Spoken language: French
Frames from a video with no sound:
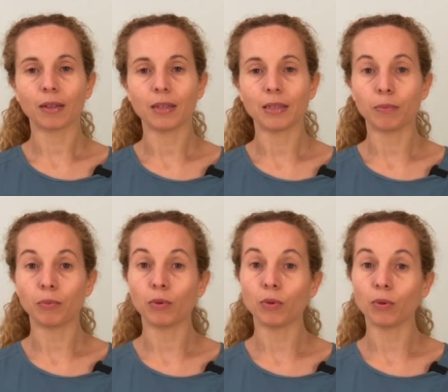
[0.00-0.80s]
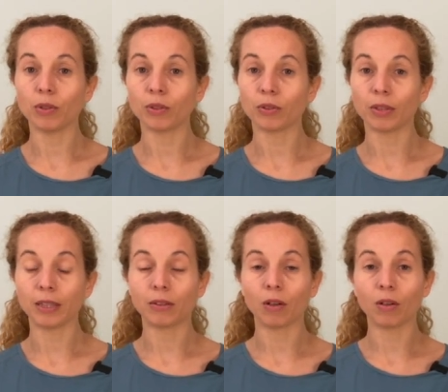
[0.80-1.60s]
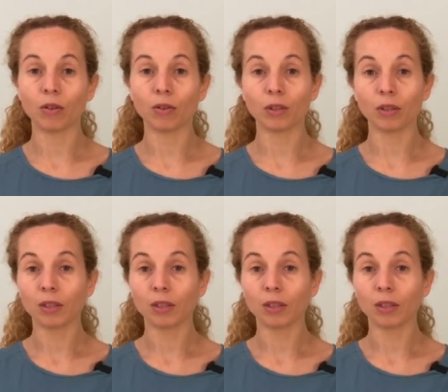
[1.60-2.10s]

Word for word: Les épaules se détendent.